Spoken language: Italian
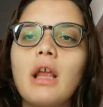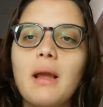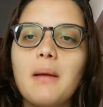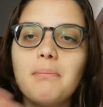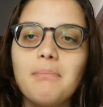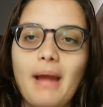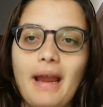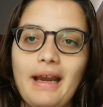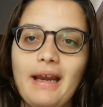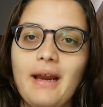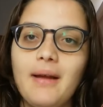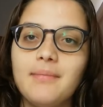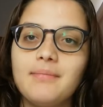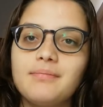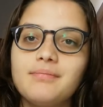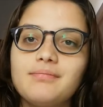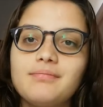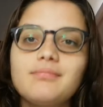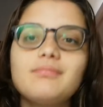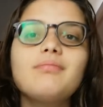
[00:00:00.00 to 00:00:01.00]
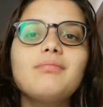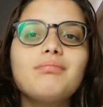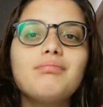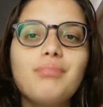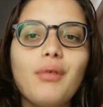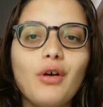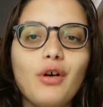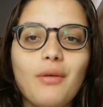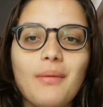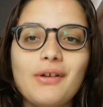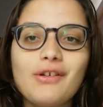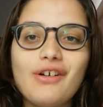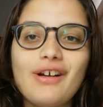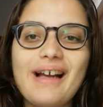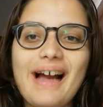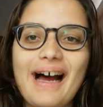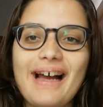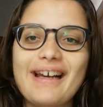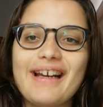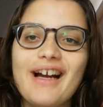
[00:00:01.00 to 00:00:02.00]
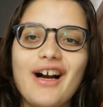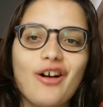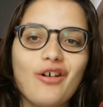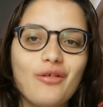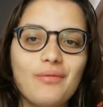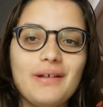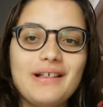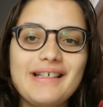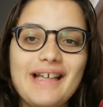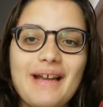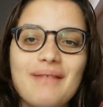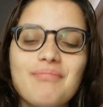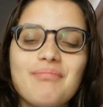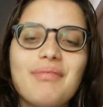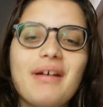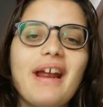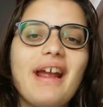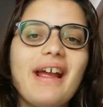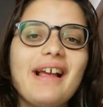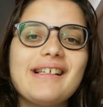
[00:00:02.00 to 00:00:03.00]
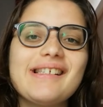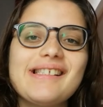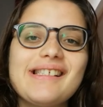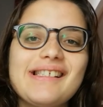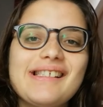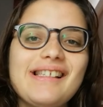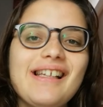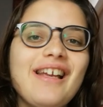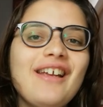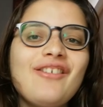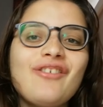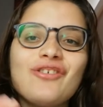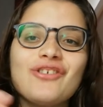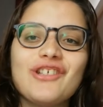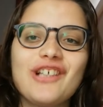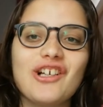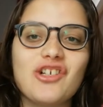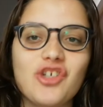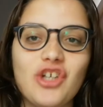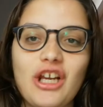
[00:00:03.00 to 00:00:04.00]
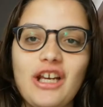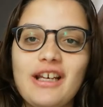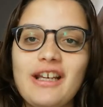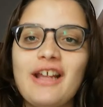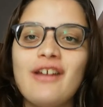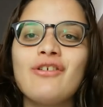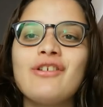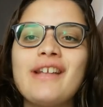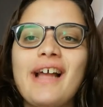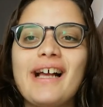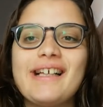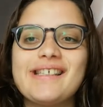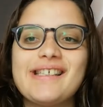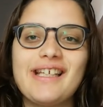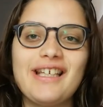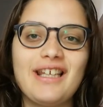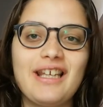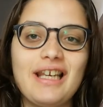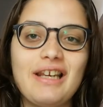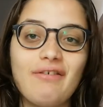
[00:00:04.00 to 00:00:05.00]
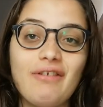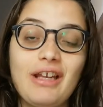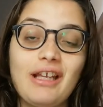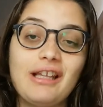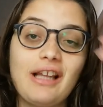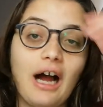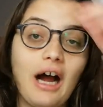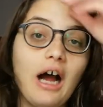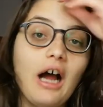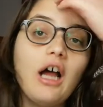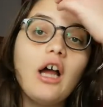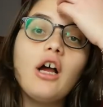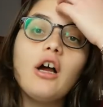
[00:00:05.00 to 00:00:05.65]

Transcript: Bene, poi lo metto in carica come sempre e non si accende, non dà segni di vita.